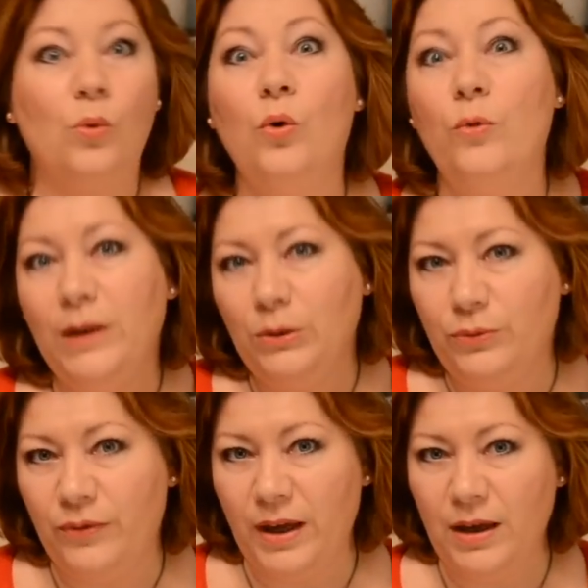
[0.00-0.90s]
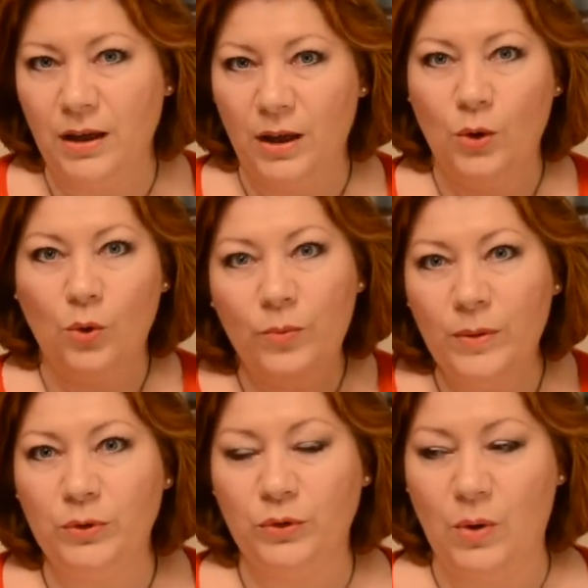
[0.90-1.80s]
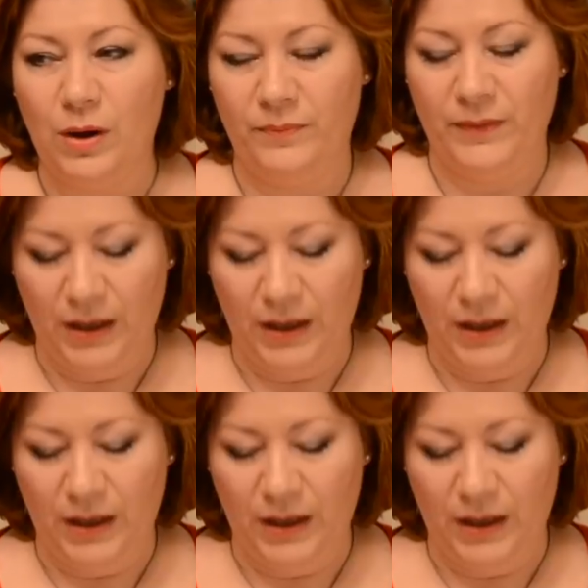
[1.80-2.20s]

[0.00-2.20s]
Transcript: remet le couvert au même endroit.